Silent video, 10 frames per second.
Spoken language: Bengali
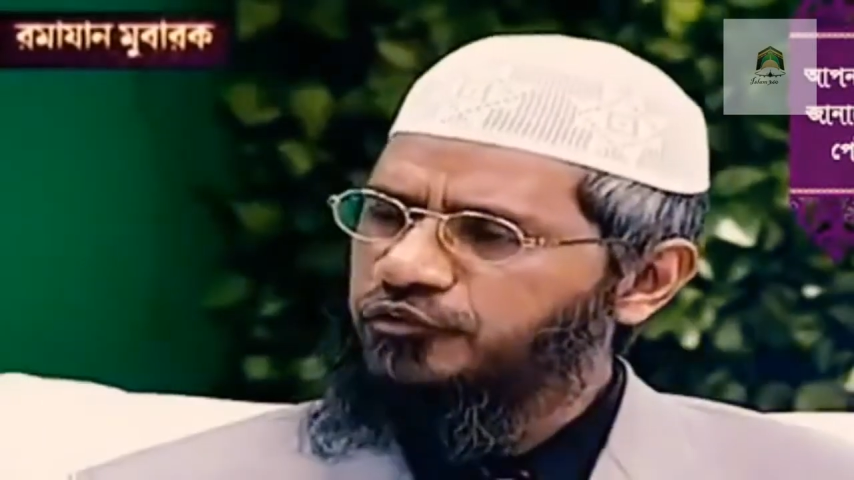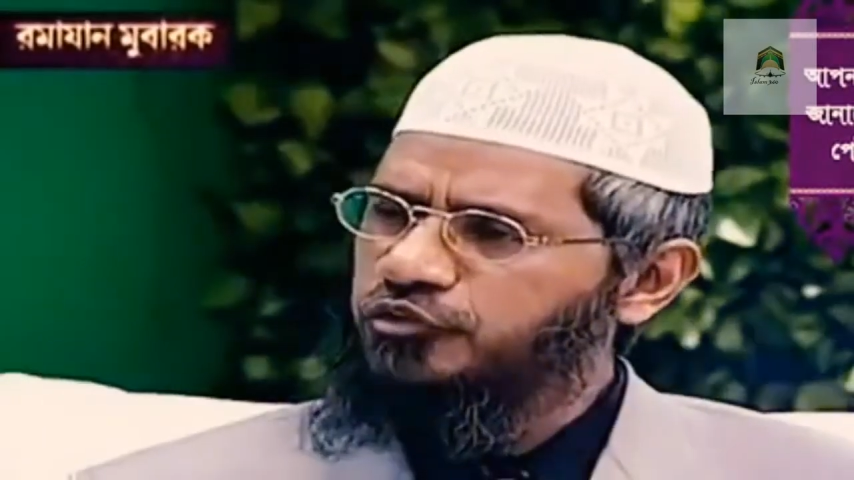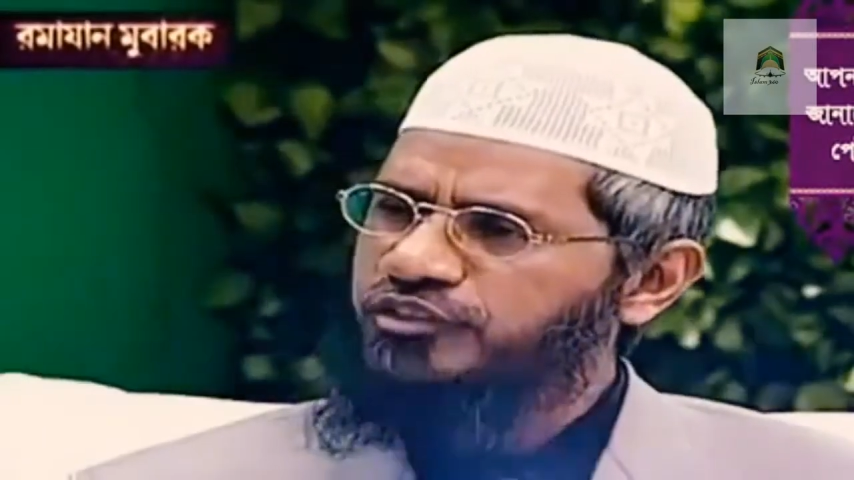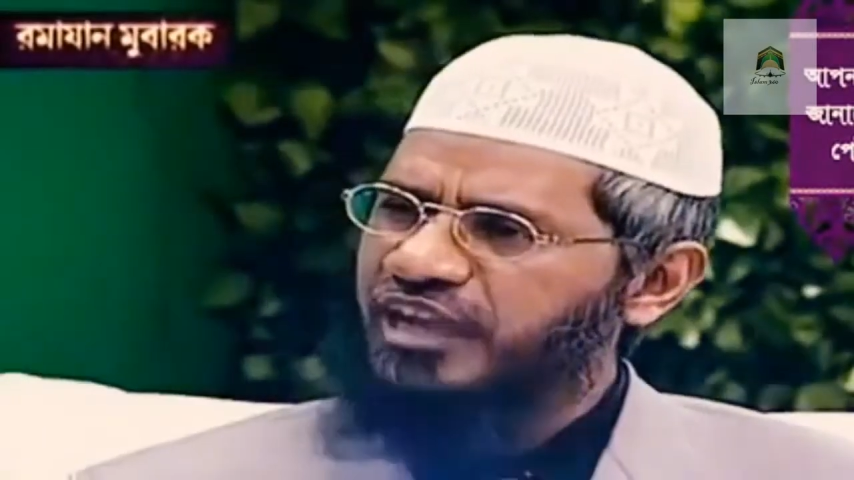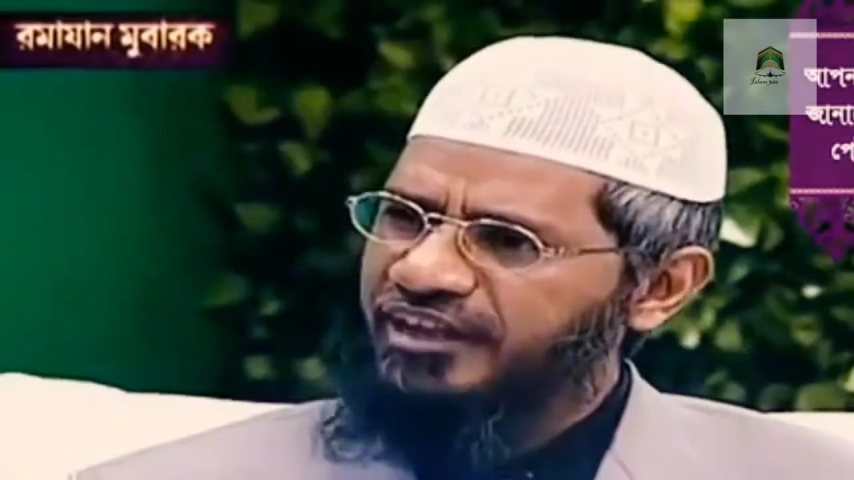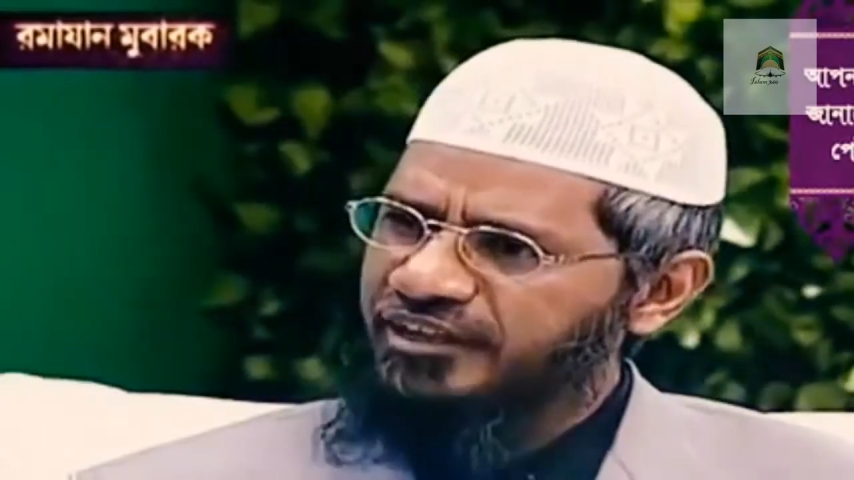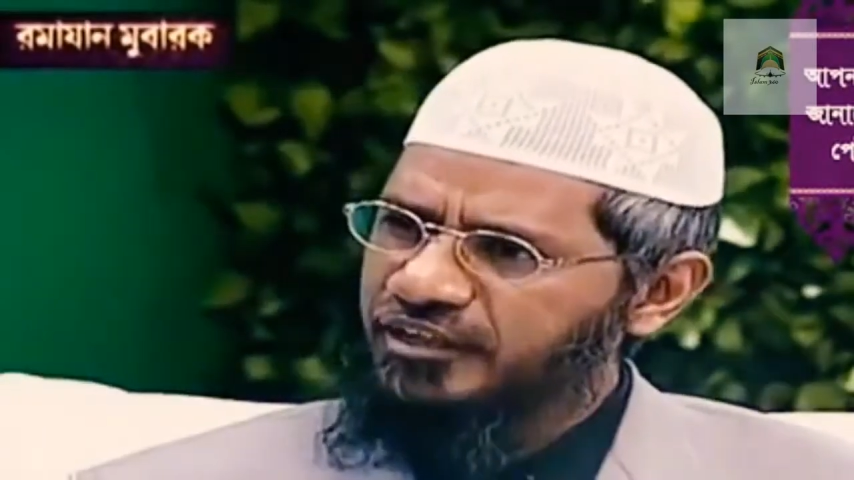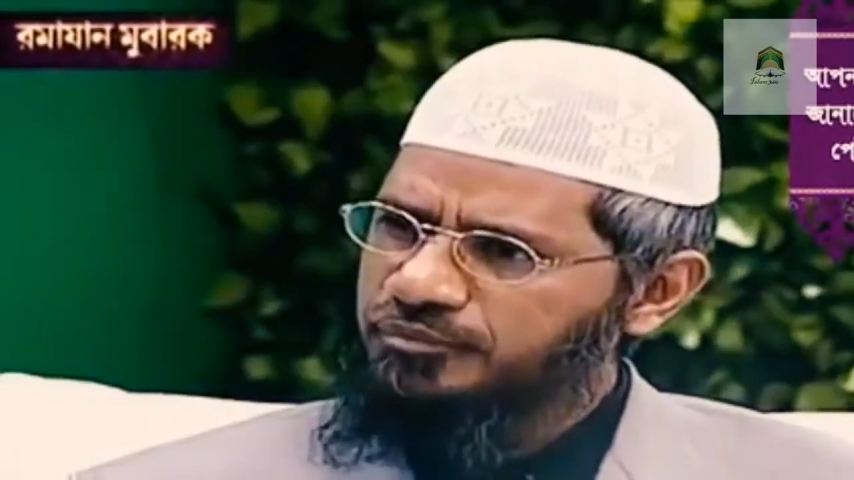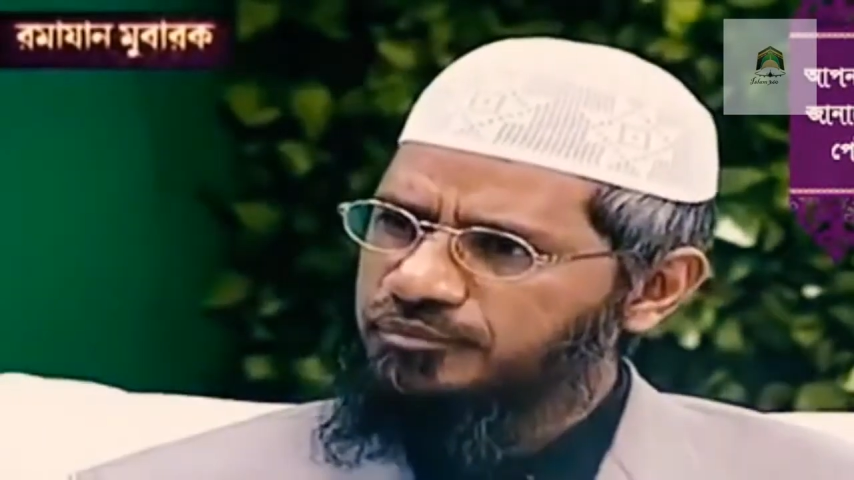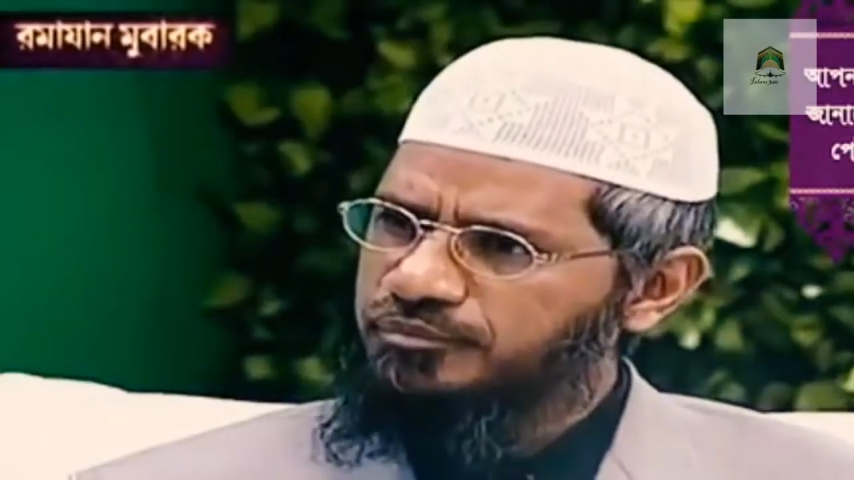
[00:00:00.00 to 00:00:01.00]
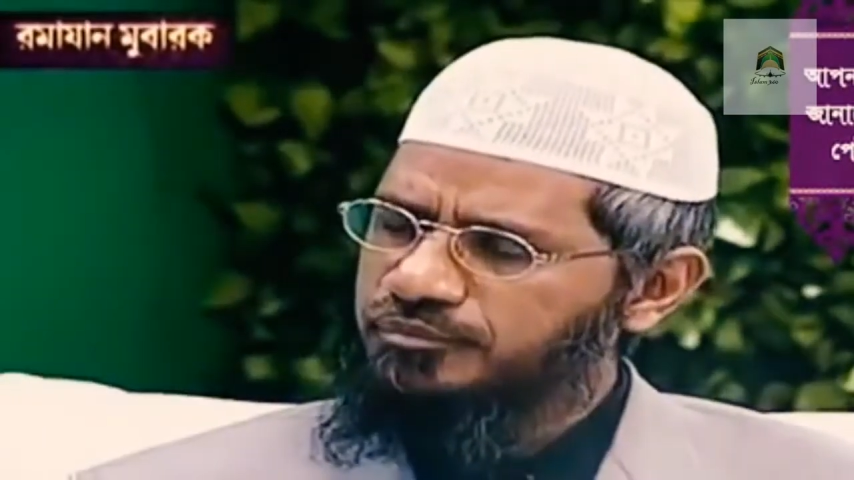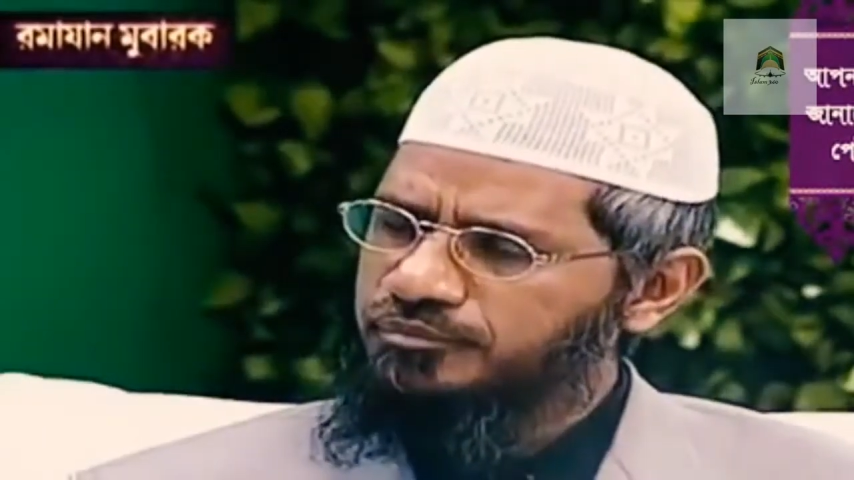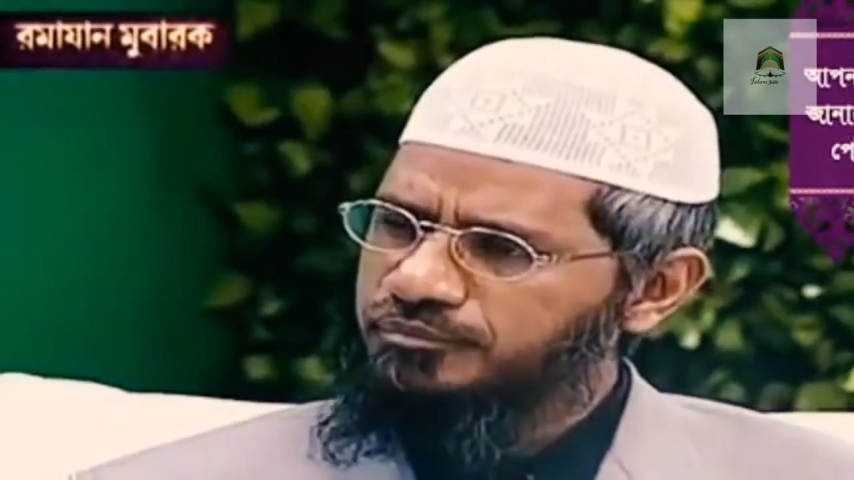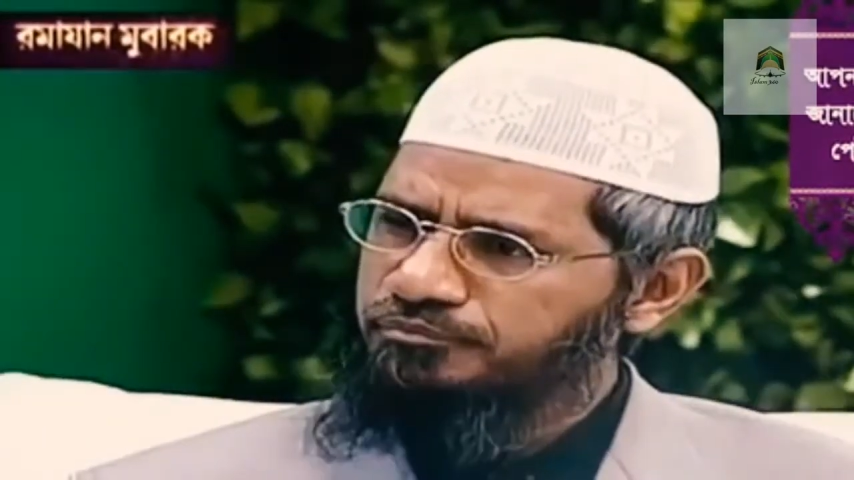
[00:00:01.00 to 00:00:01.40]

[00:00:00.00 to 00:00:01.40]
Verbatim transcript: আপনি হোস্ট হিসেবে